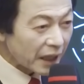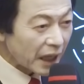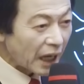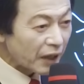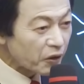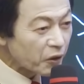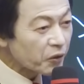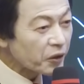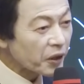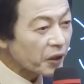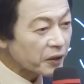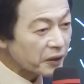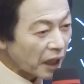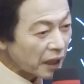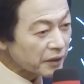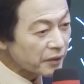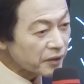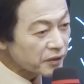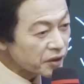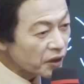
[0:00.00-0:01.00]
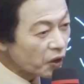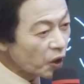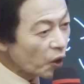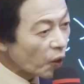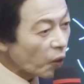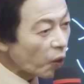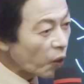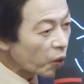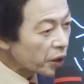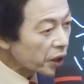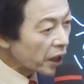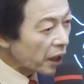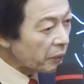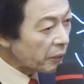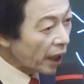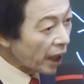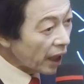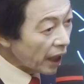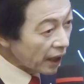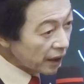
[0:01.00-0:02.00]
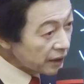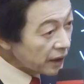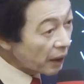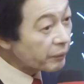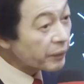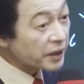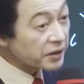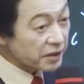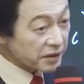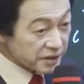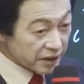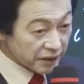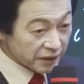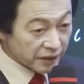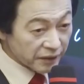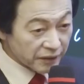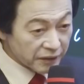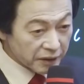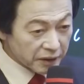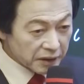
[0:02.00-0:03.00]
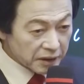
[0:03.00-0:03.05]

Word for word: 한 6개월 다니면서 호흡기가 많이 나빠졌어요.